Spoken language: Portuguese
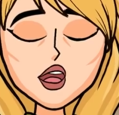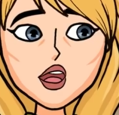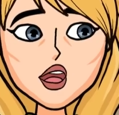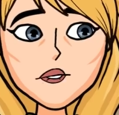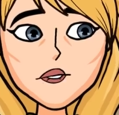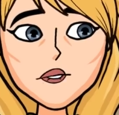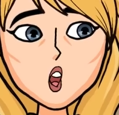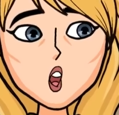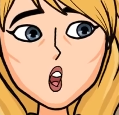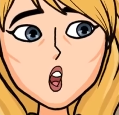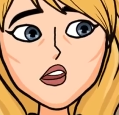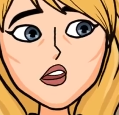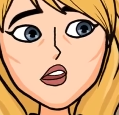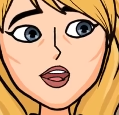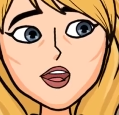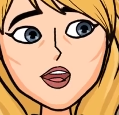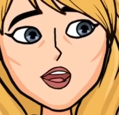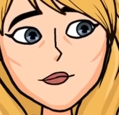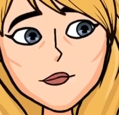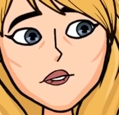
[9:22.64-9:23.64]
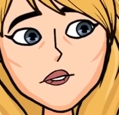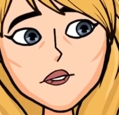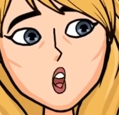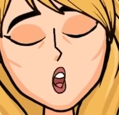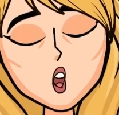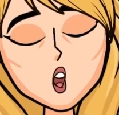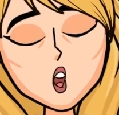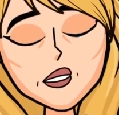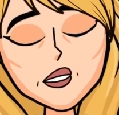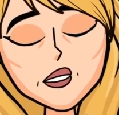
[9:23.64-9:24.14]
Ele começou a gastar
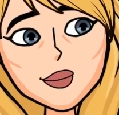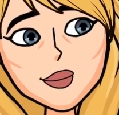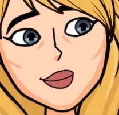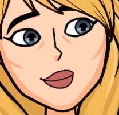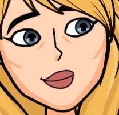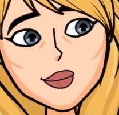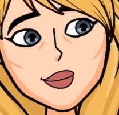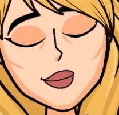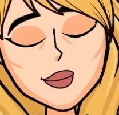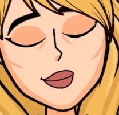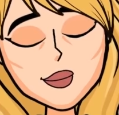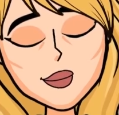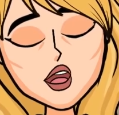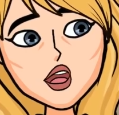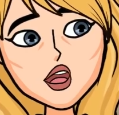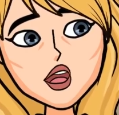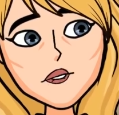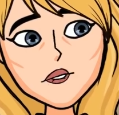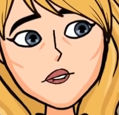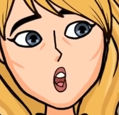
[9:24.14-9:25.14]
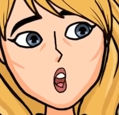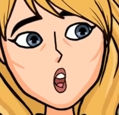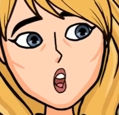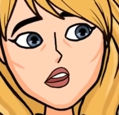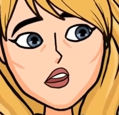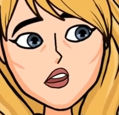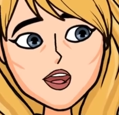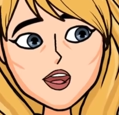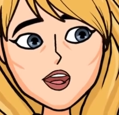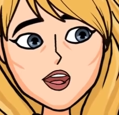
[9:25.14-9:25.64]
muito dinheiro com jogos de
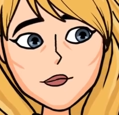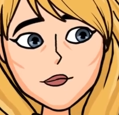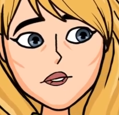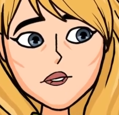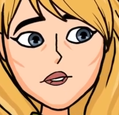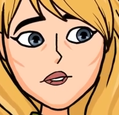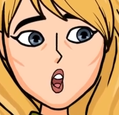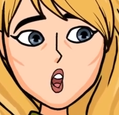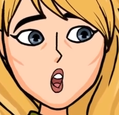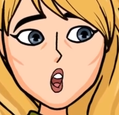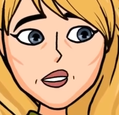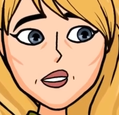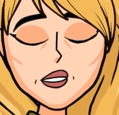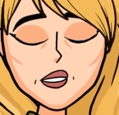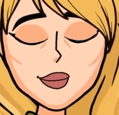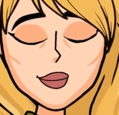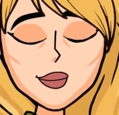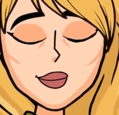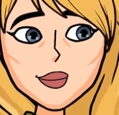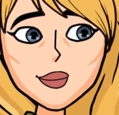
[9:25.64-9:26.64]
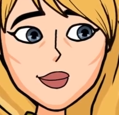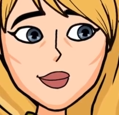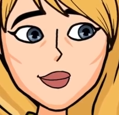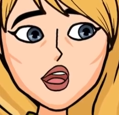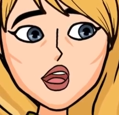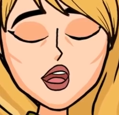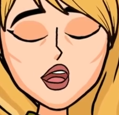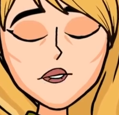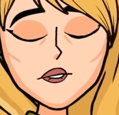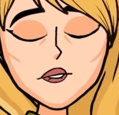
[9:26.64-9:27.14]
azar e se viciou em
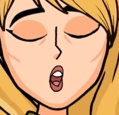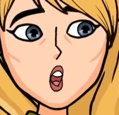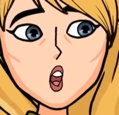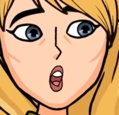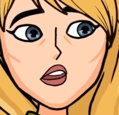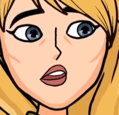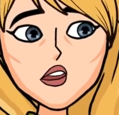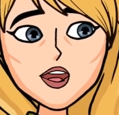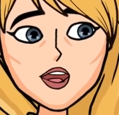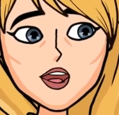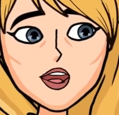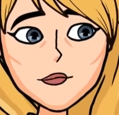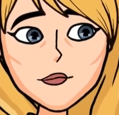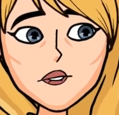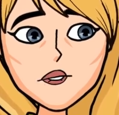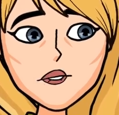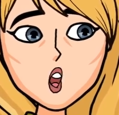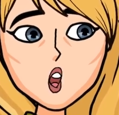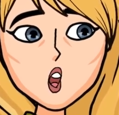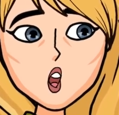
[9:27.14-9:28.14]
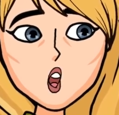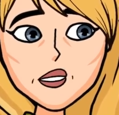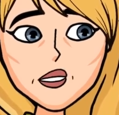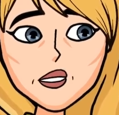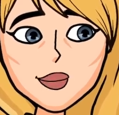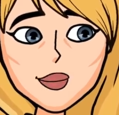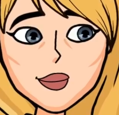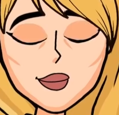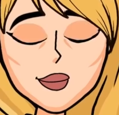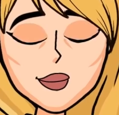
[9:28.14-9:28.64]
drogas. Depois disso, é
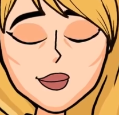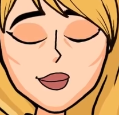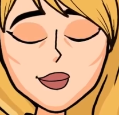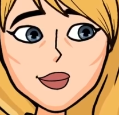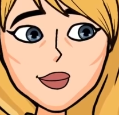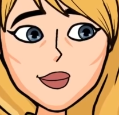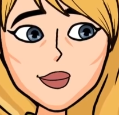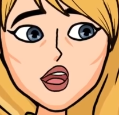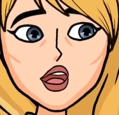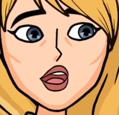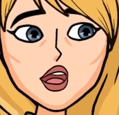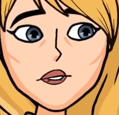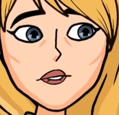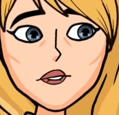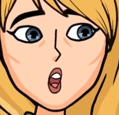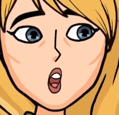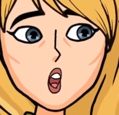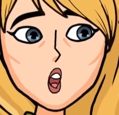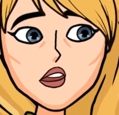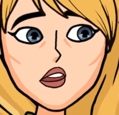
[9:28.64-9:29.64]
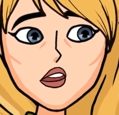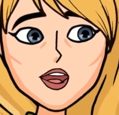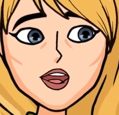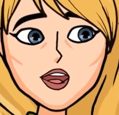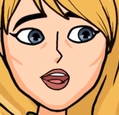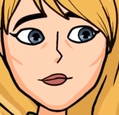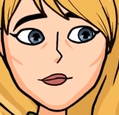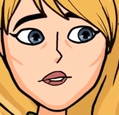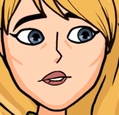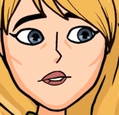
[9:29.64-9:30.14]
claro, ele foi demitido do
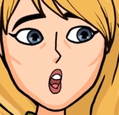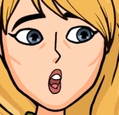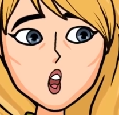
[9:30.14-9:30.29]
serviço